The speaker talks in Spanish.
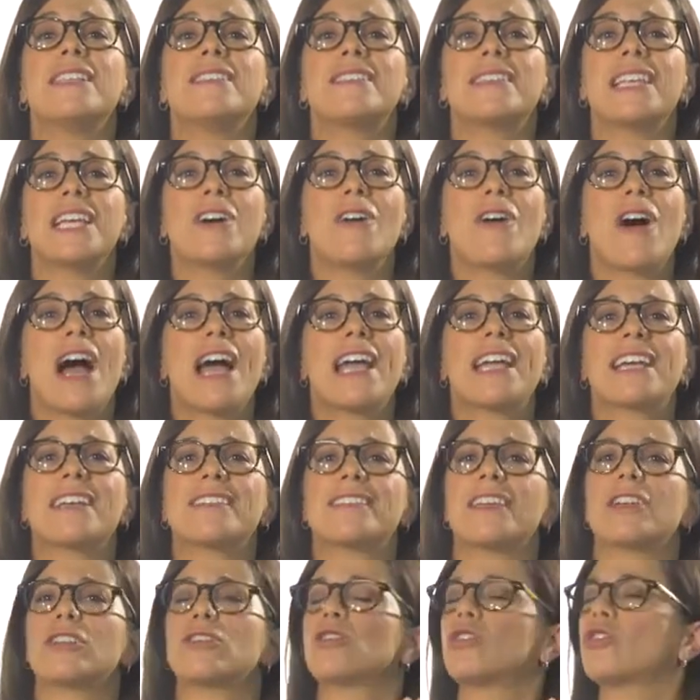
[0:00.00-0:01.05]
bien SEO hay que
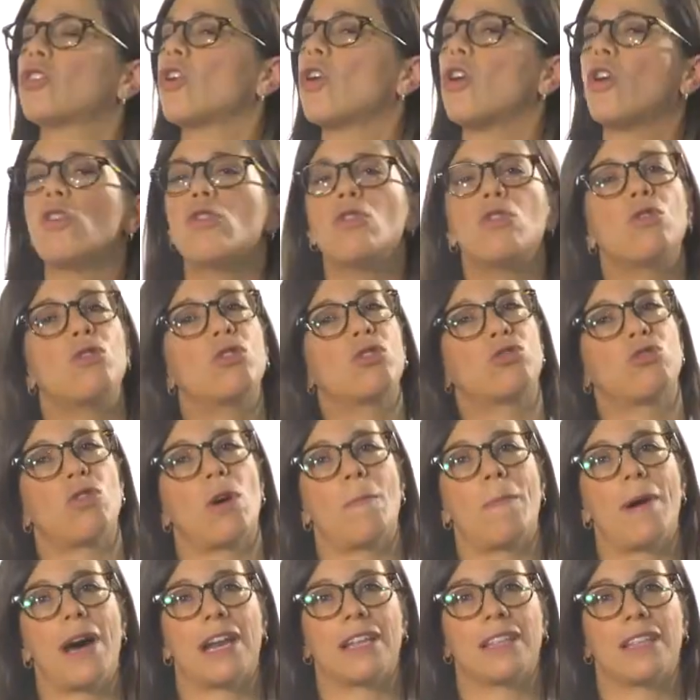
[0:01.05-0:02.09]
hacer todo un curso
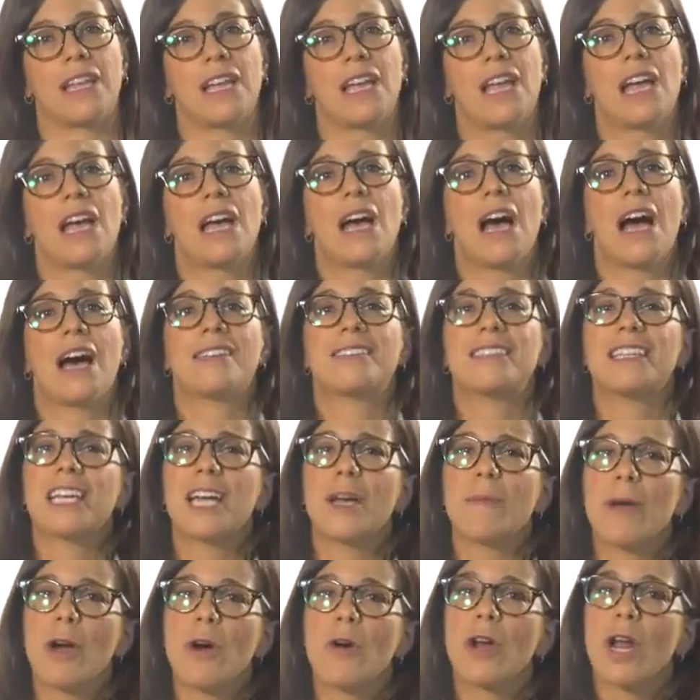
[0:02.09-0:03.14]
aparte, así
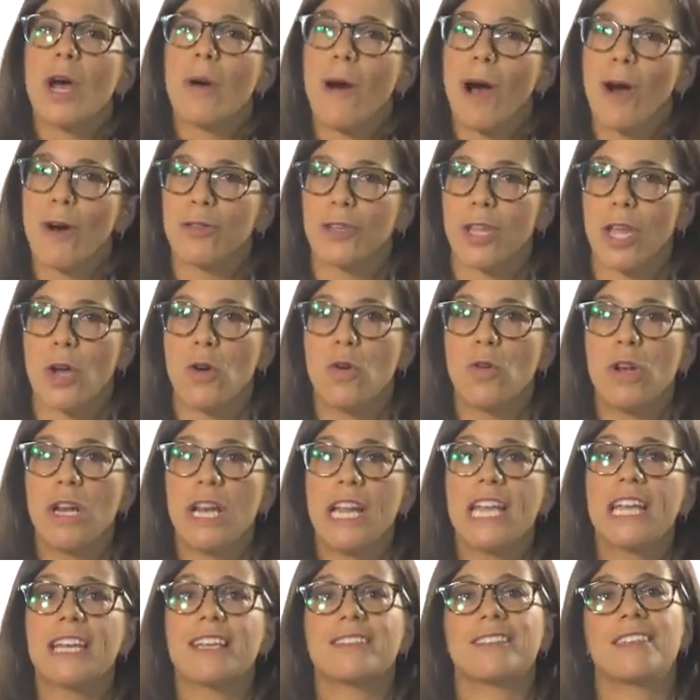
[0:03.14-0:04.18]
que mejor abajo te dejo un
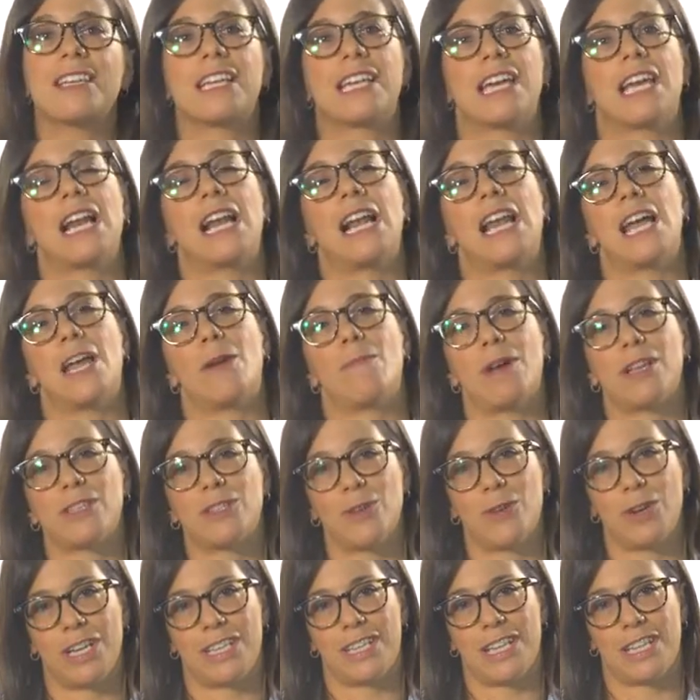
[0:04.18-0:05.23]
link si quieres leer más
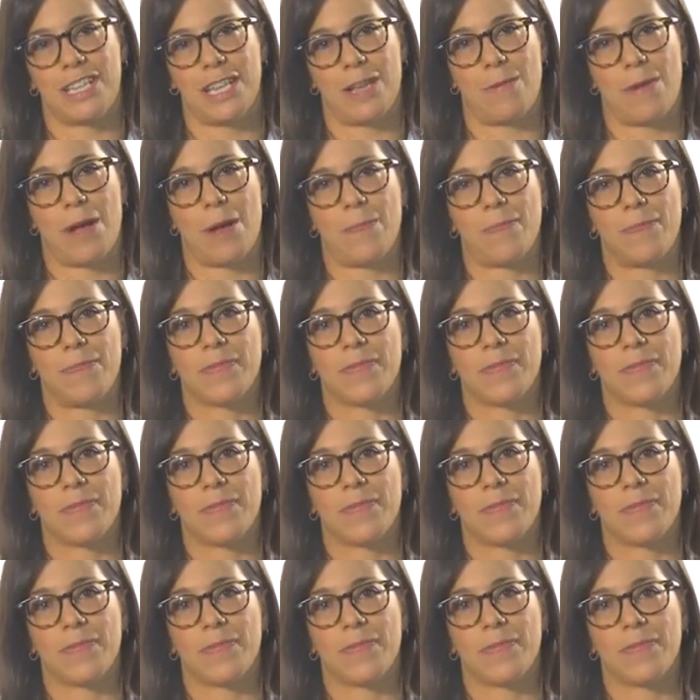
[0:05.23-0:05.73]
sobre este tema.